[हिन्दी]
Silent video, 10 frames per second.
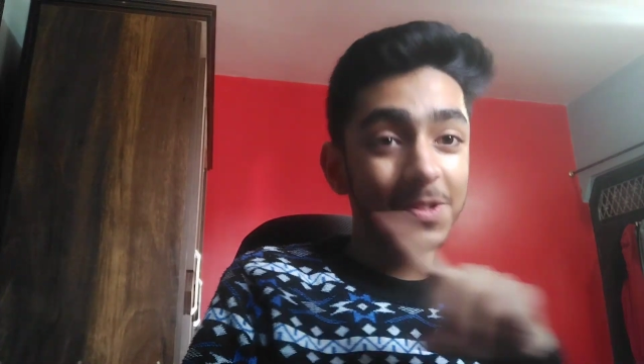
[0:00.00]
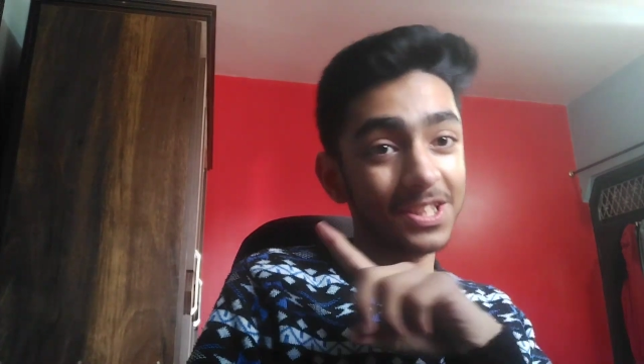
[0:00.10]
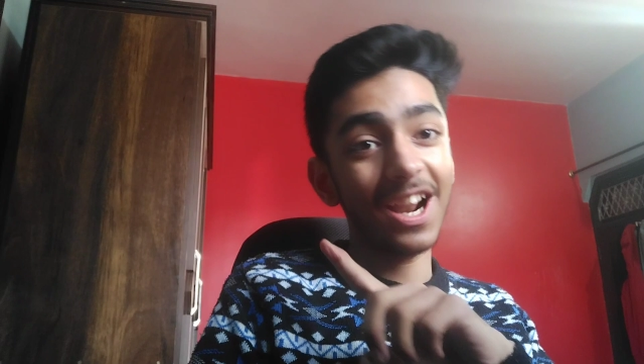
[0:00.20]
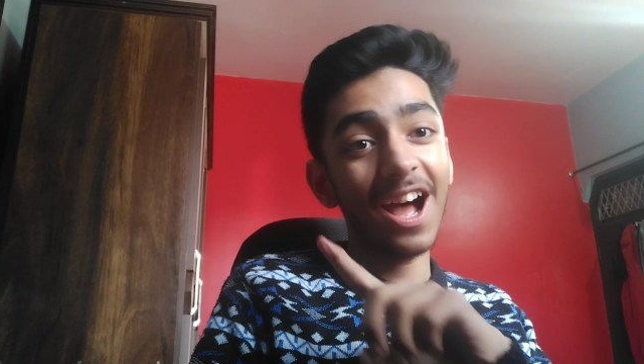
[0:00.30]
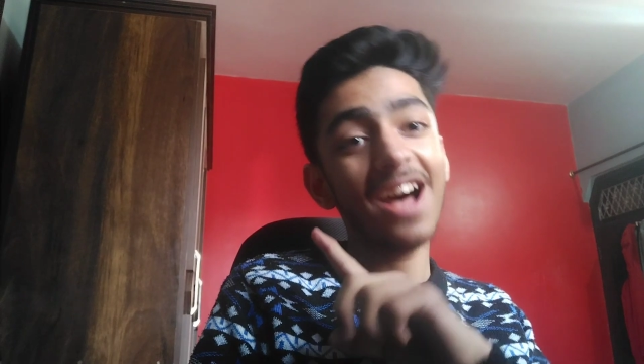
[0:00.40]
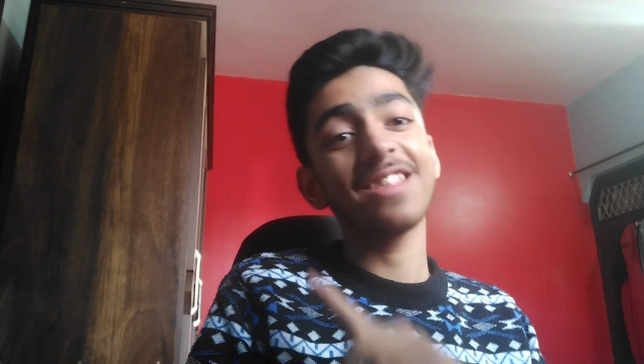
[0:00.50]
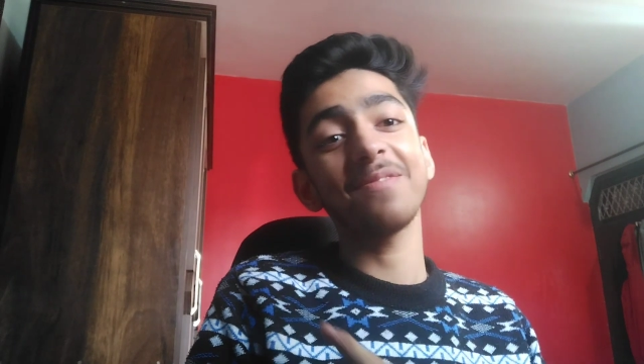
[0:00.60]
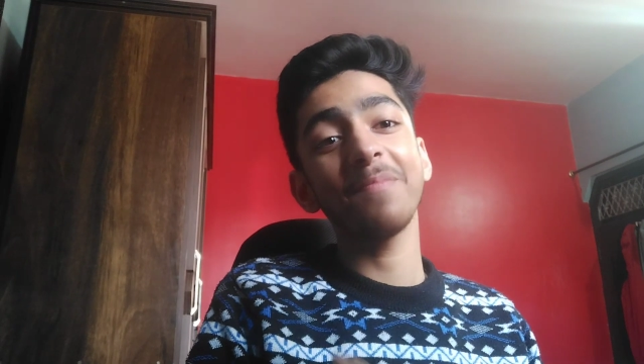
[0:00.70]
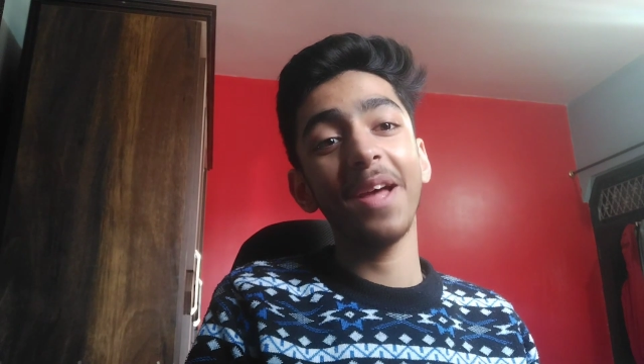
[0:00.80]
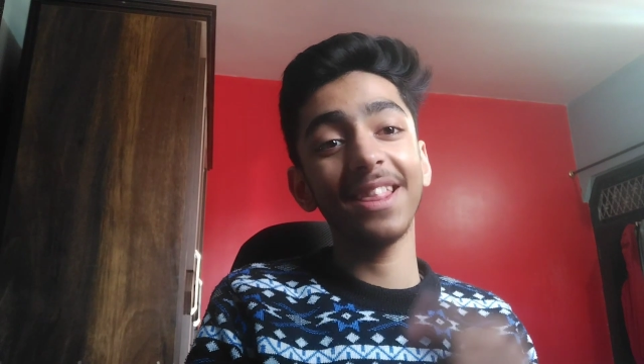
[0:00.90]
उस रात
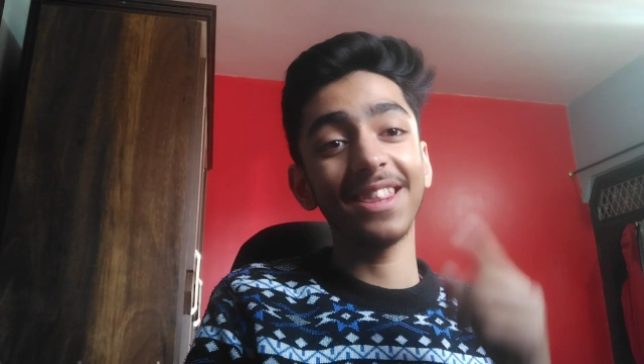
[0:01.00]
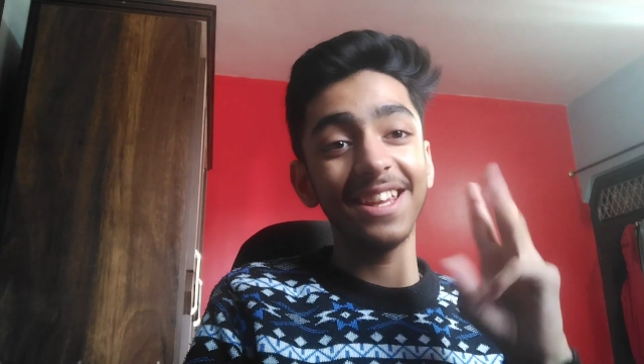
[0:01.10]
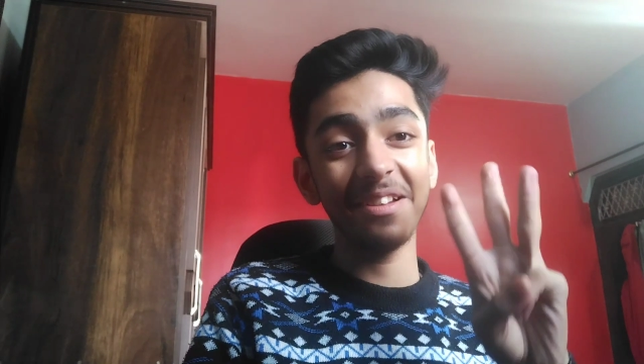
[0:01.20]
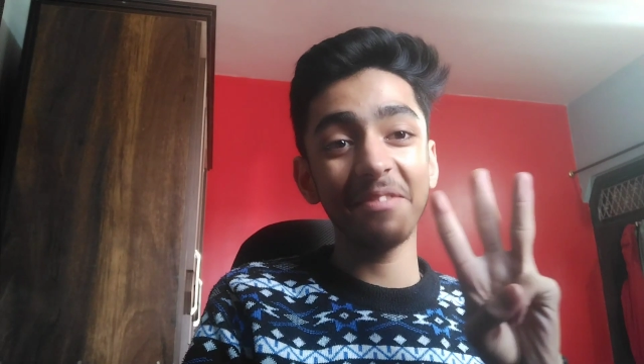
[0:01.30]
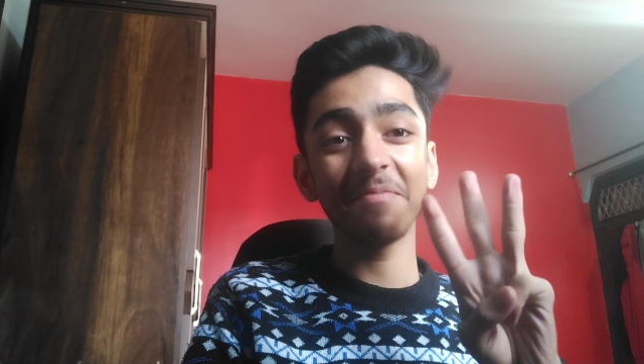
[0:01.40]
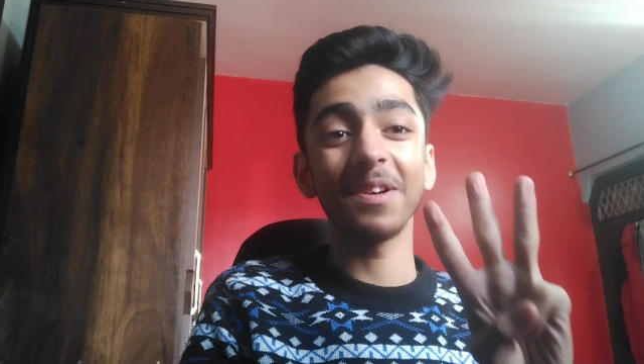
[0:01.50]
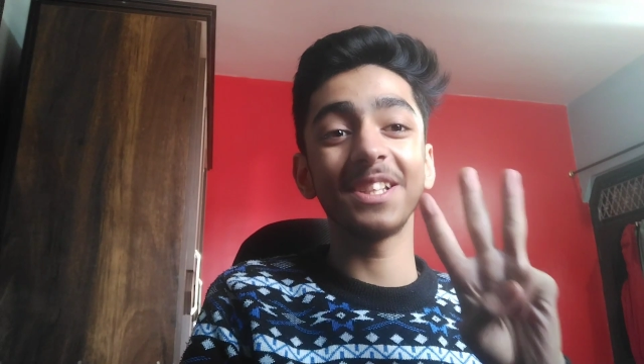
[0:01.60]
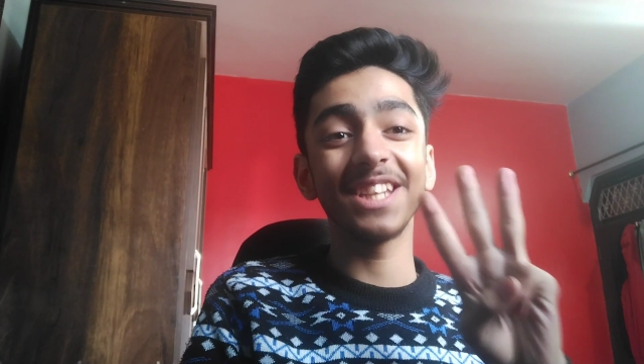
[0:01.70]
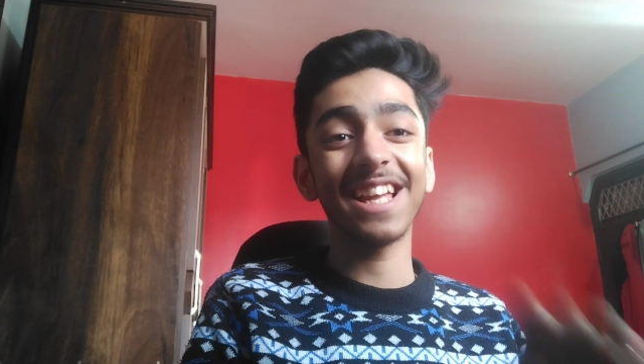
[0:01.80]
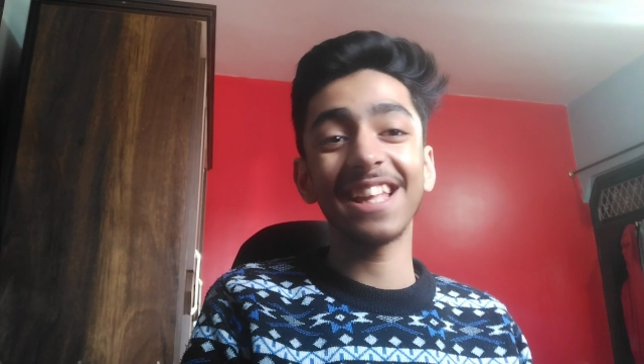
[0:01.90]
मैं तीन
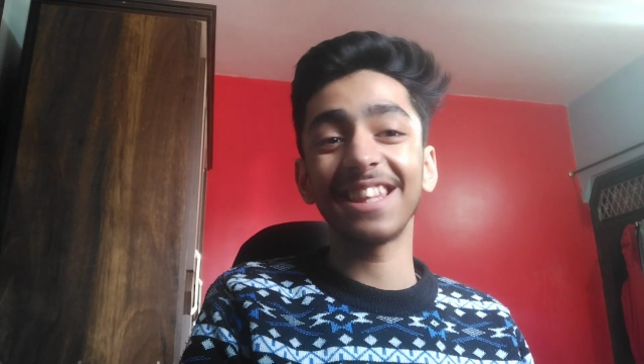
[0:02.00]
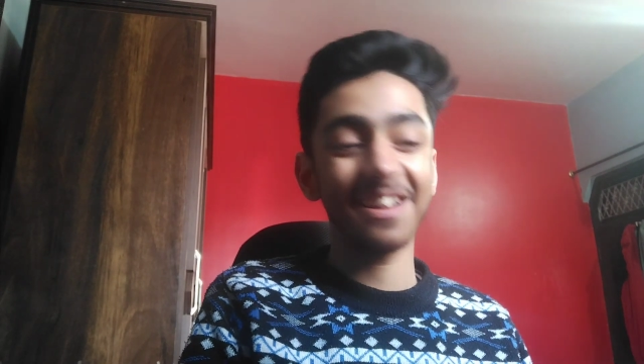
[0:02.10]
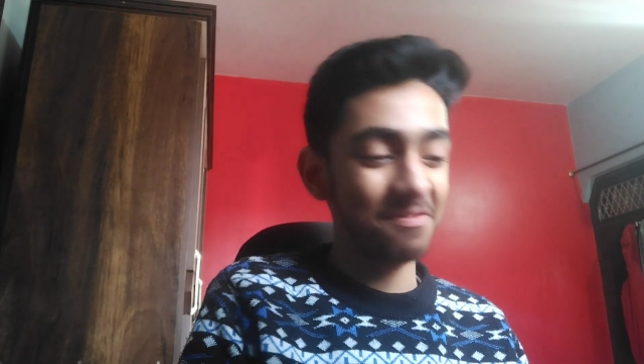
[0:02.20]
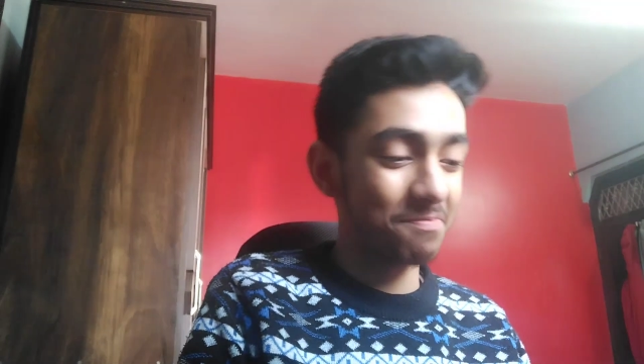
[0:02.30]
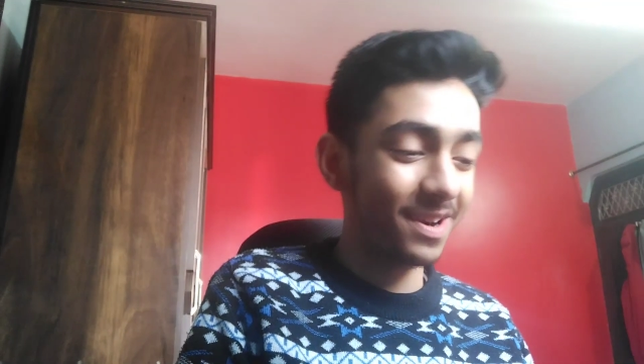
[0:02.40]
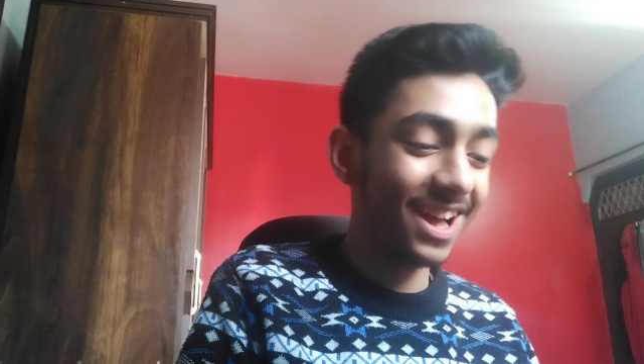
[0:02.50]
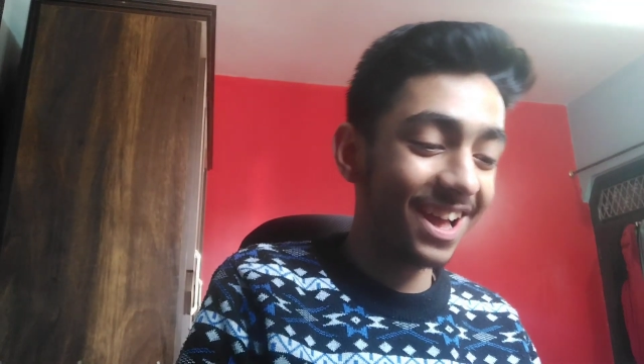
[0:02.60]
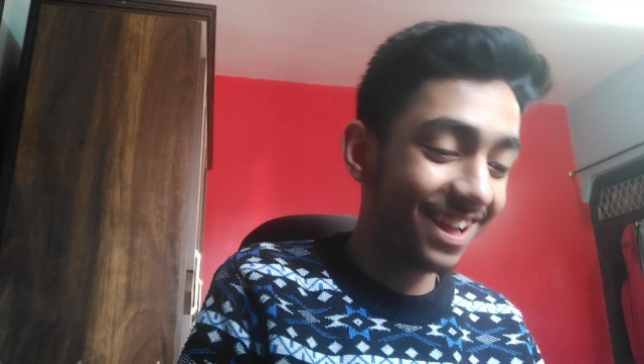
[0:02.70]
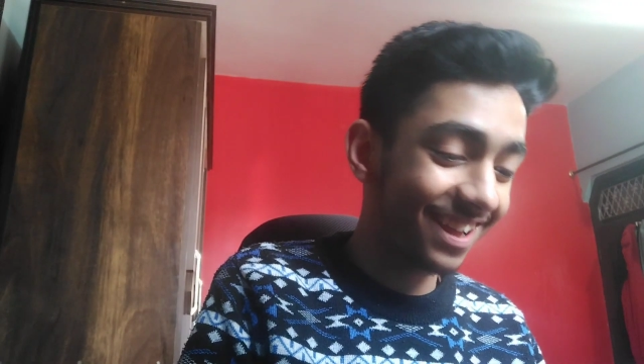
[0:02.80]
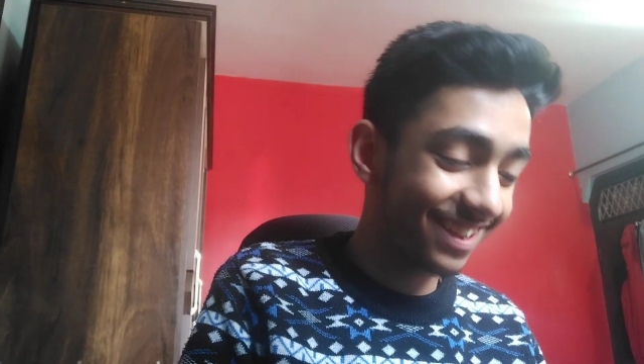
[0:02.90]
बजे तक पढ़ा